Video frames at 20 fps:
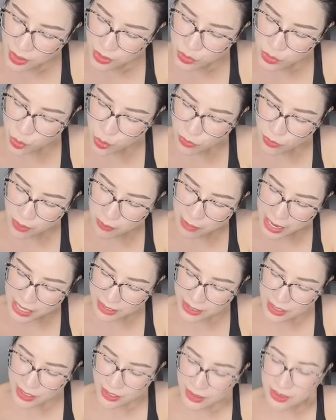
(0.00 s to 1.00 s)
giúp các bạn
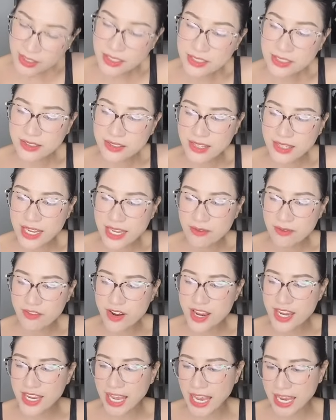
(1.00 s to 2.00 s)
tự tin
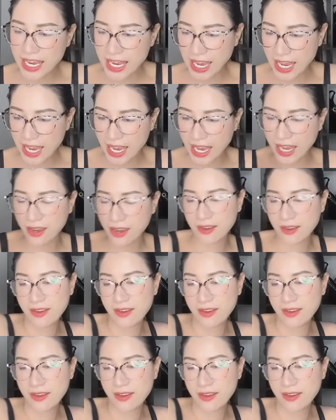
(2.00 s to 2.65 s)
với ngày hè